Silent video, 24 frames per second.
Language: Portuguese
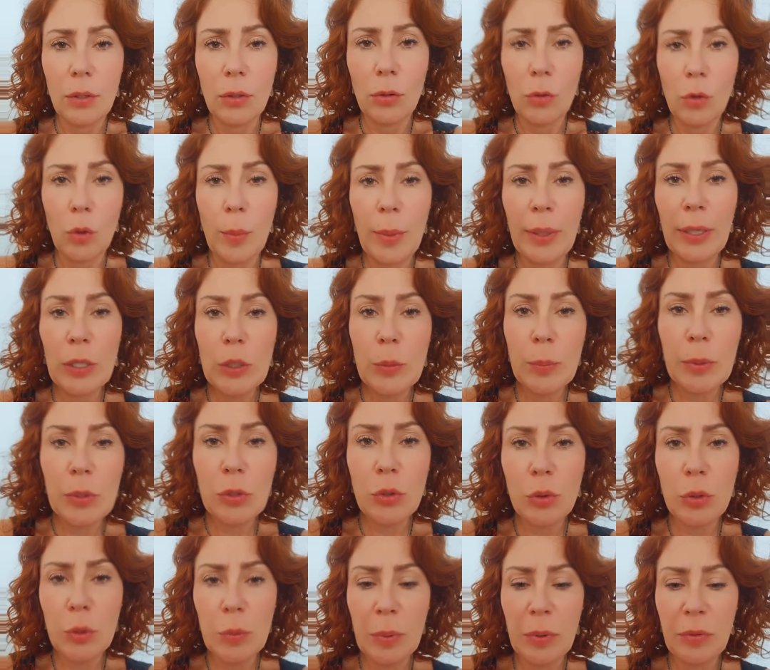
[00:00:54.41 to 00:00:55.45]
como é que as
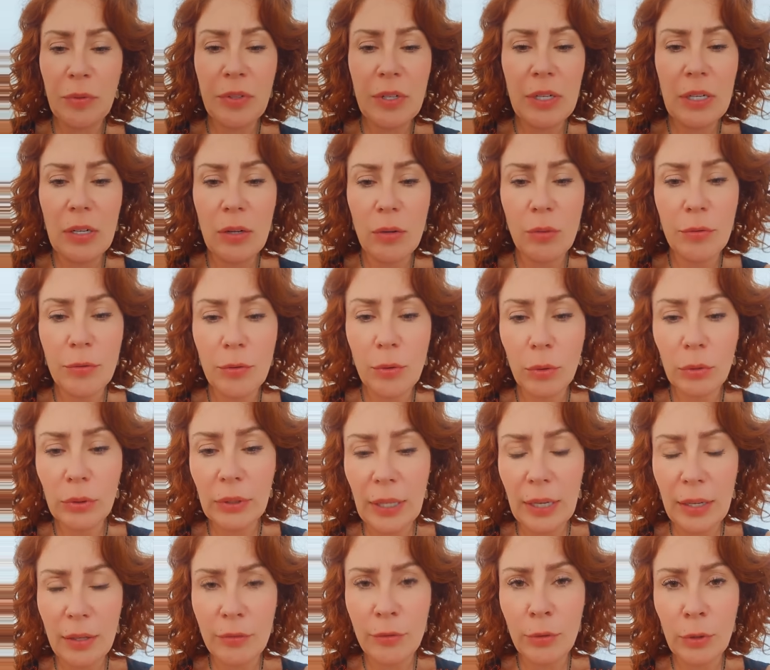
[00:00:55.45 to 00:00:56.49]
pessoas prefeririam
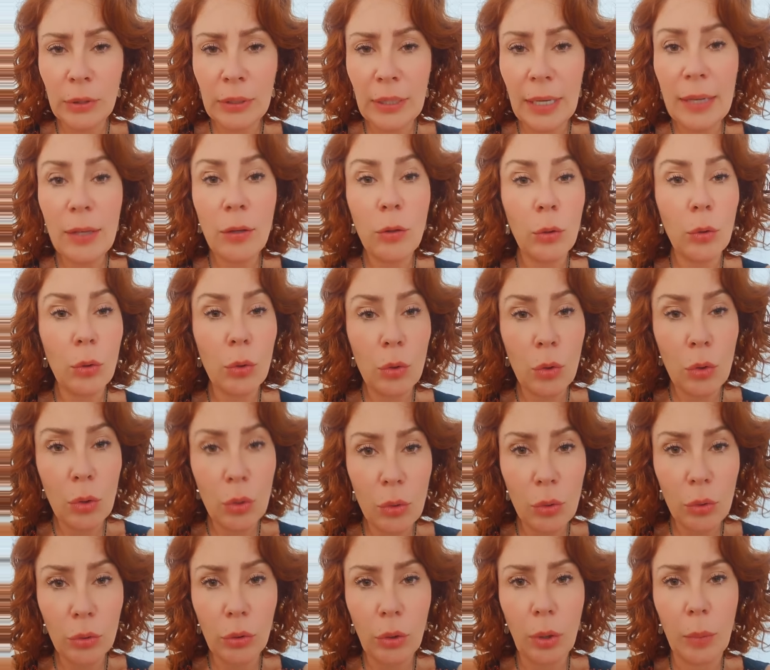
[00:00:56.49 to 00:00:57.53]
votar, votar e
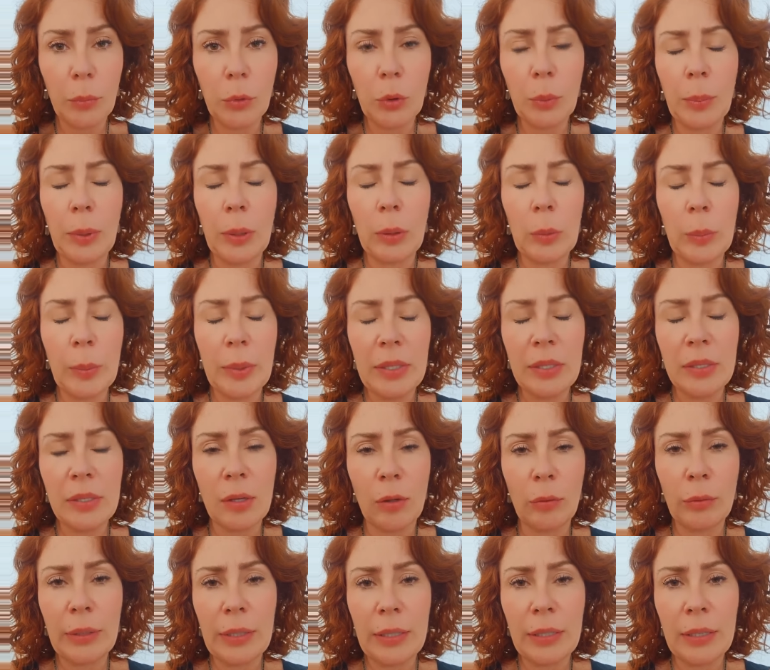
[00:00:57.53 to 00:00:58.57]
colocou o nome do Paulo
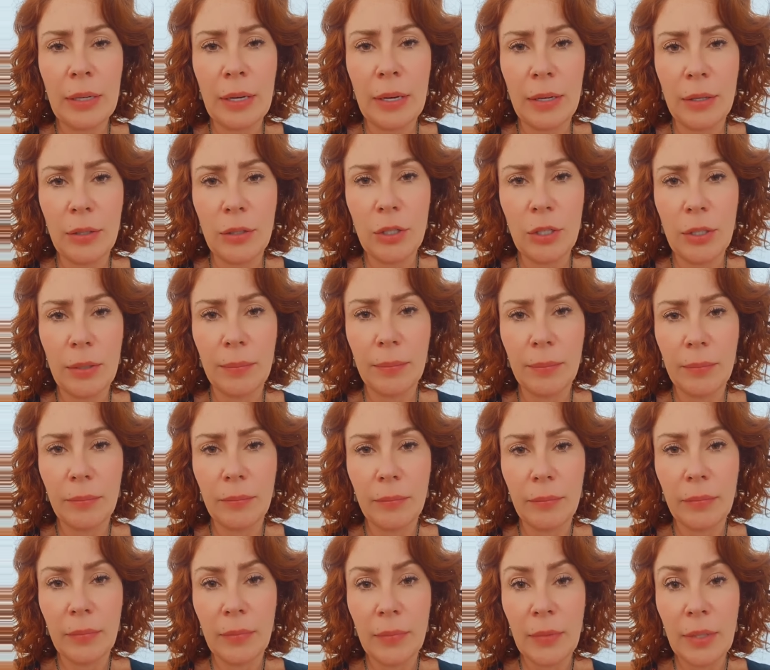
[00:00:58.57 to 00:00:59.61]
Marçal na enquete.
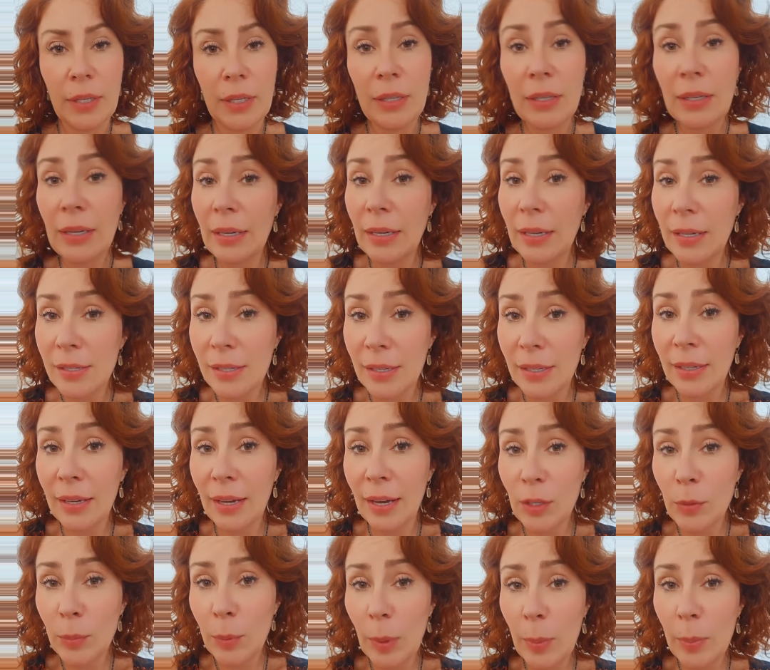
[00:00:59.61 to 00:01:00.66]
E nessa
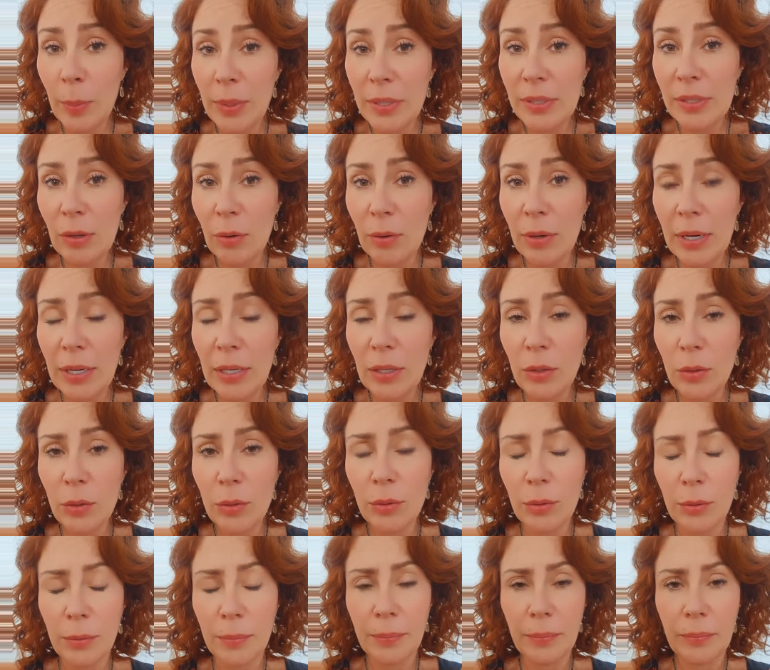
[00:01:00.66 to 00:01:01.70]
enquete, o Paulo Marçal
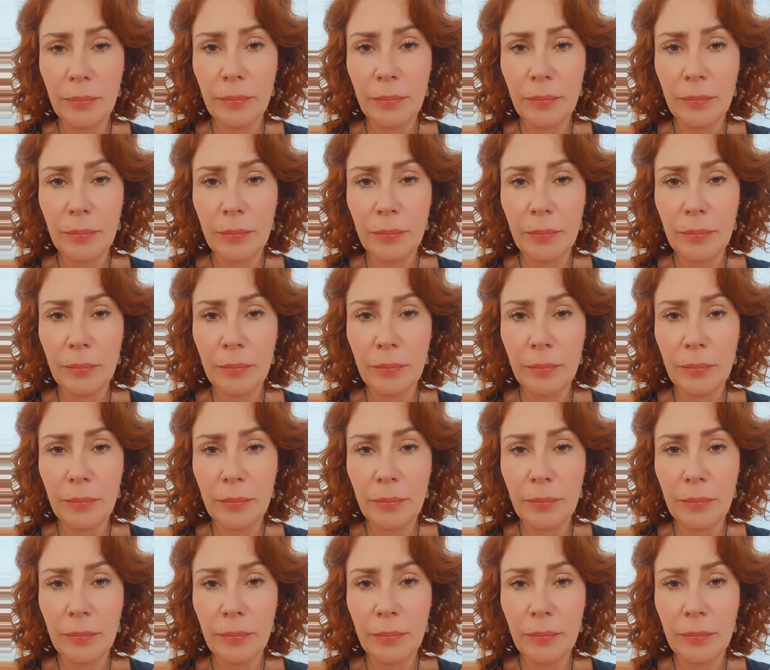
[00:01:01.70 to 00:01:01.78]
ganhou.